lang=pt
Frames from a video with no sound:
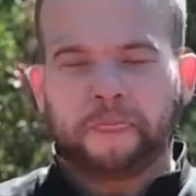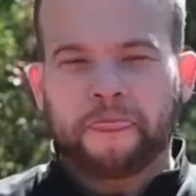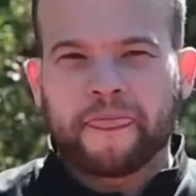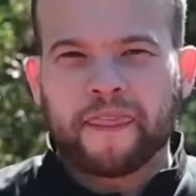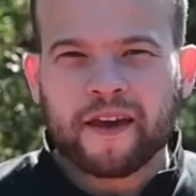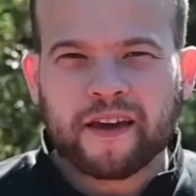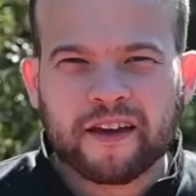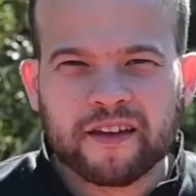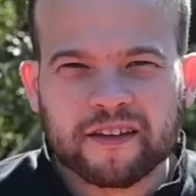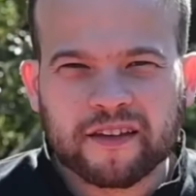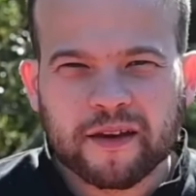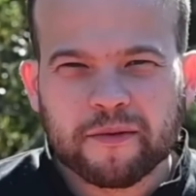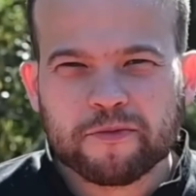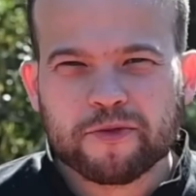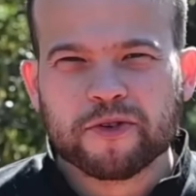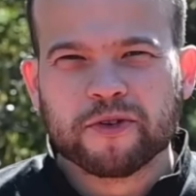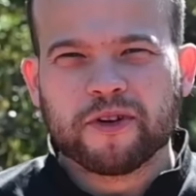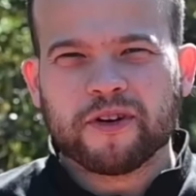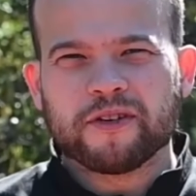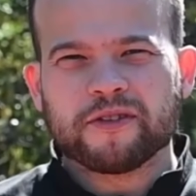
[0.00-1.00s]
E aqui temos
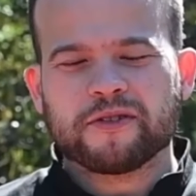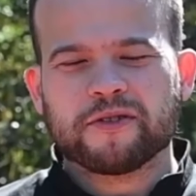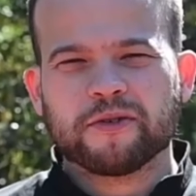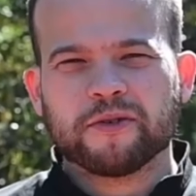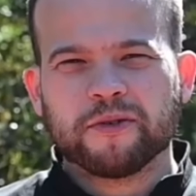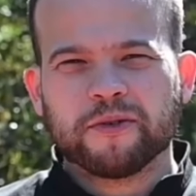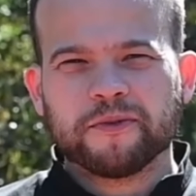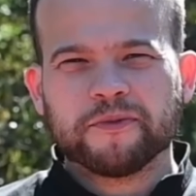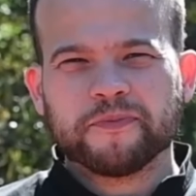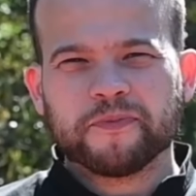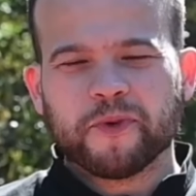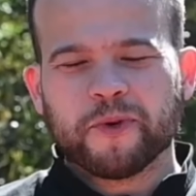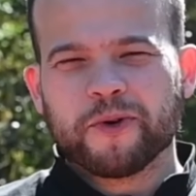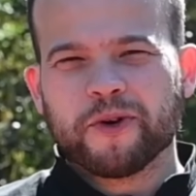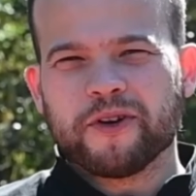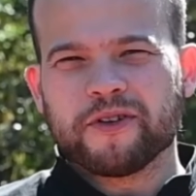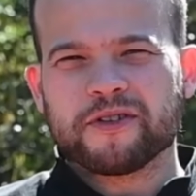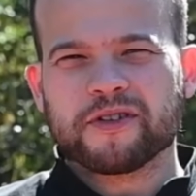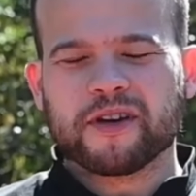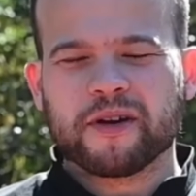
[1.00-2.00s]
o nosso, o
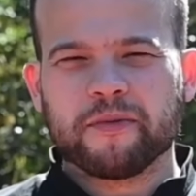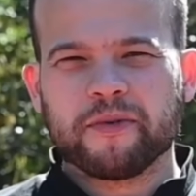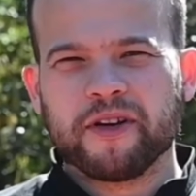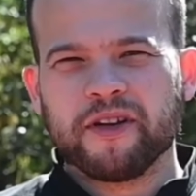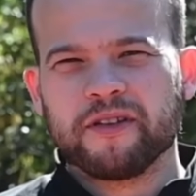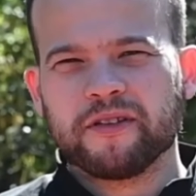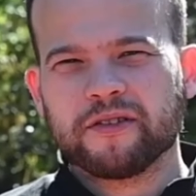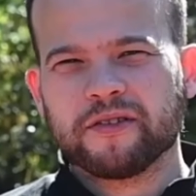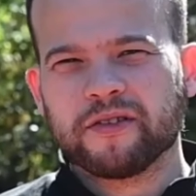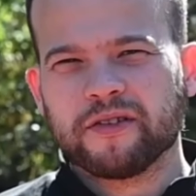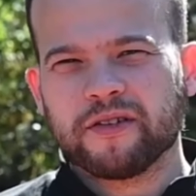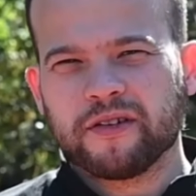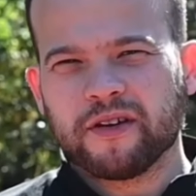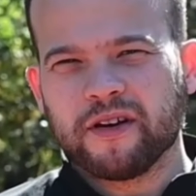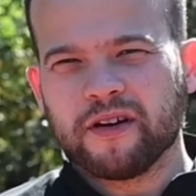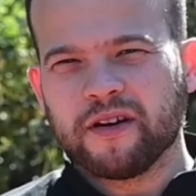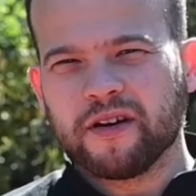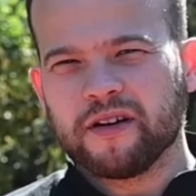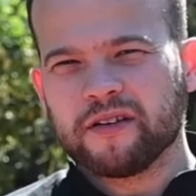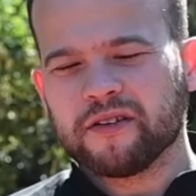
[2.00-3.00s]
nosso cabrito,
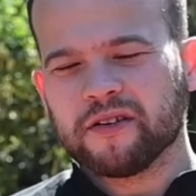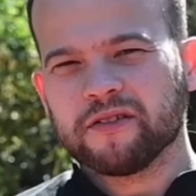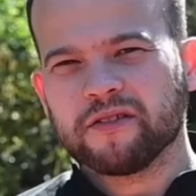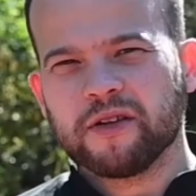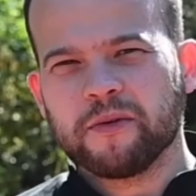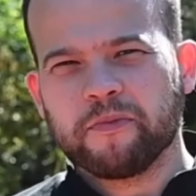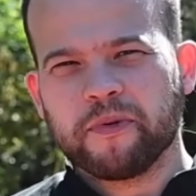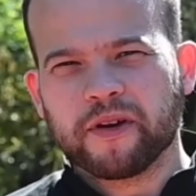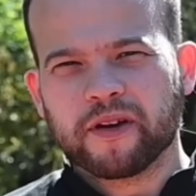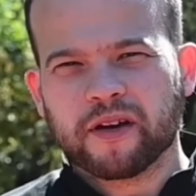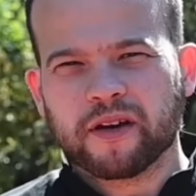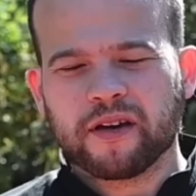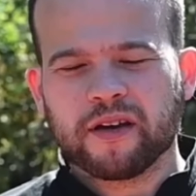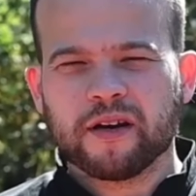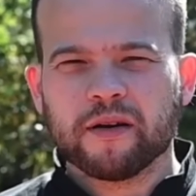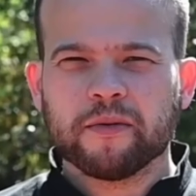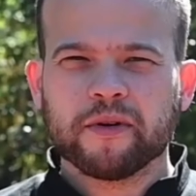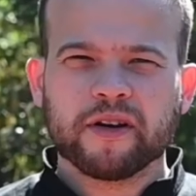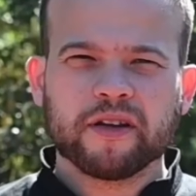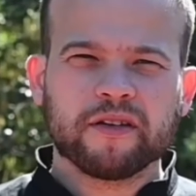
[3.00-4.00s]
uh, tão típico aqui
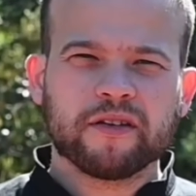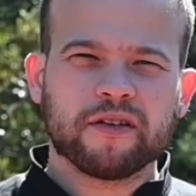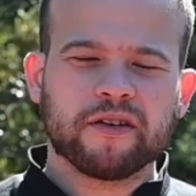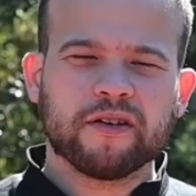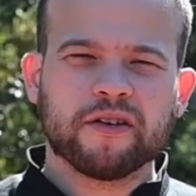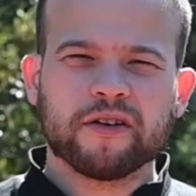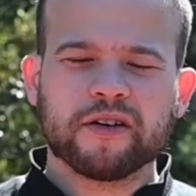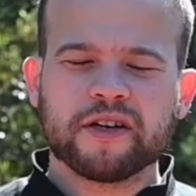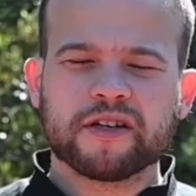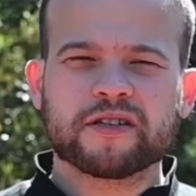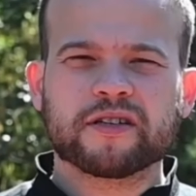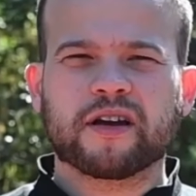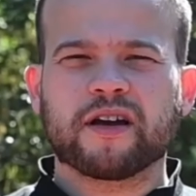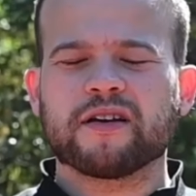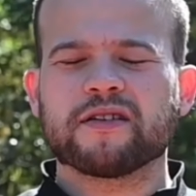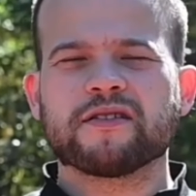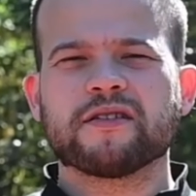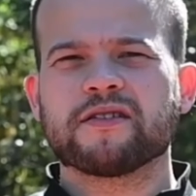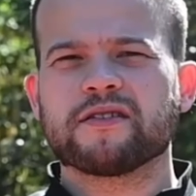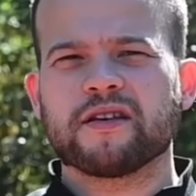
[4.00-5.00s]
na Beira Interior, neste
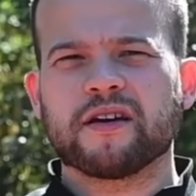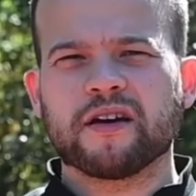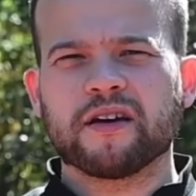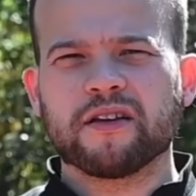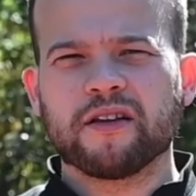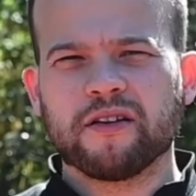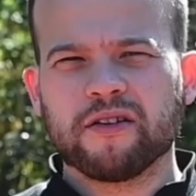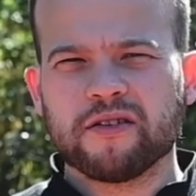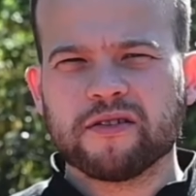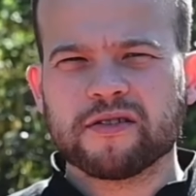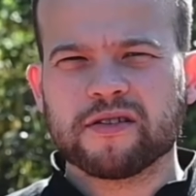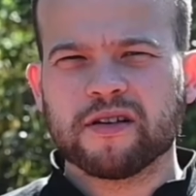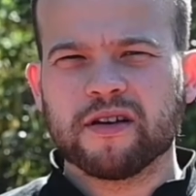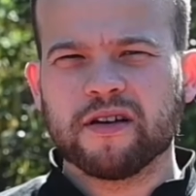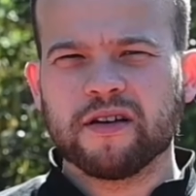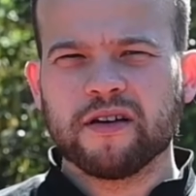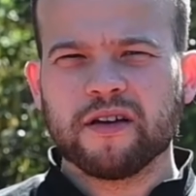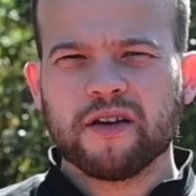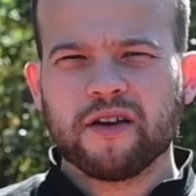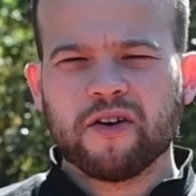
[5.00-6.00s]
caso na Serra da
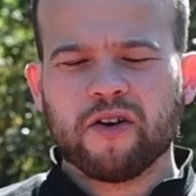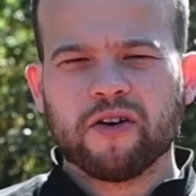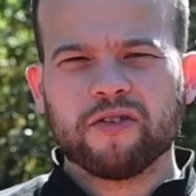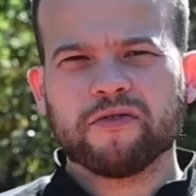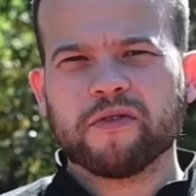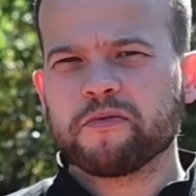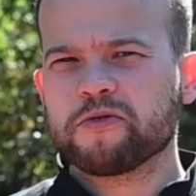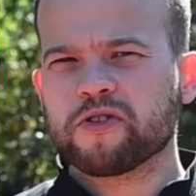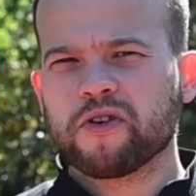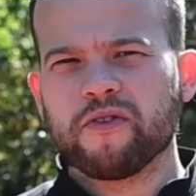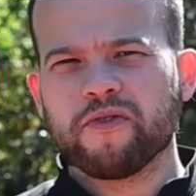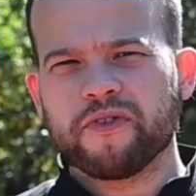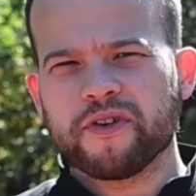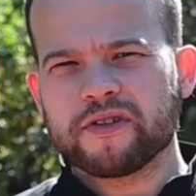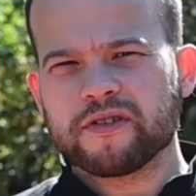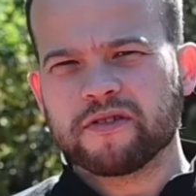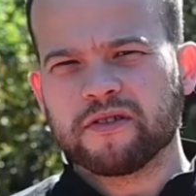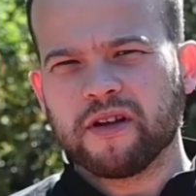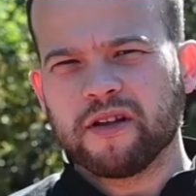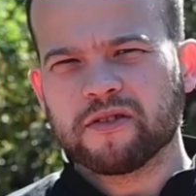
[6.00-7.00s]
Lousã, onde vamos
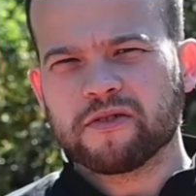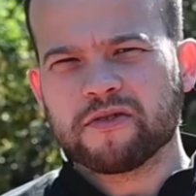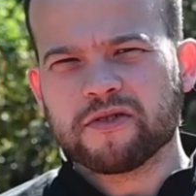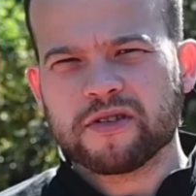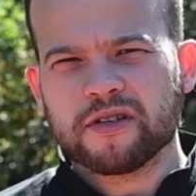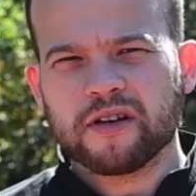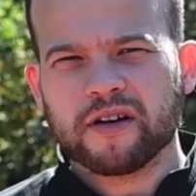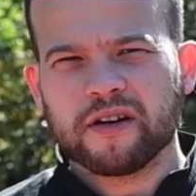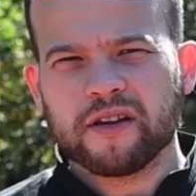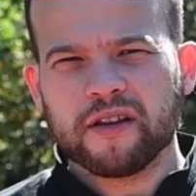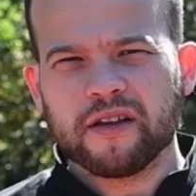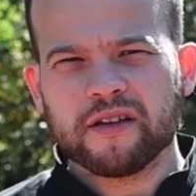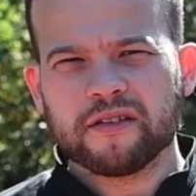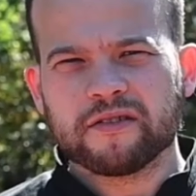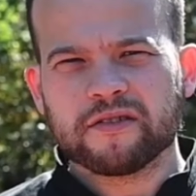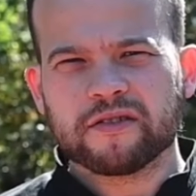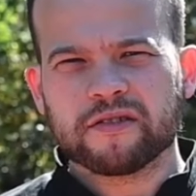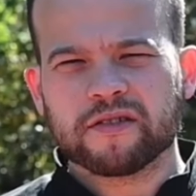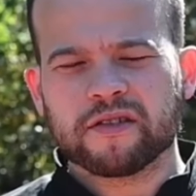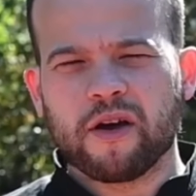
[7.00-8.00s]
confeccioná-lo com os
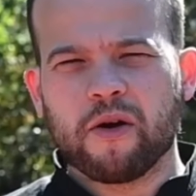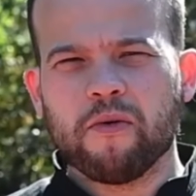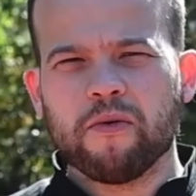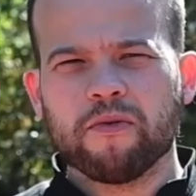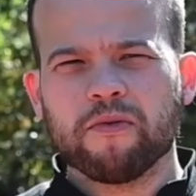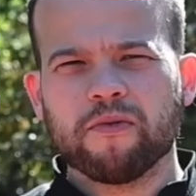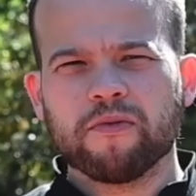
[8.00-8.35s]
ingredientes tão,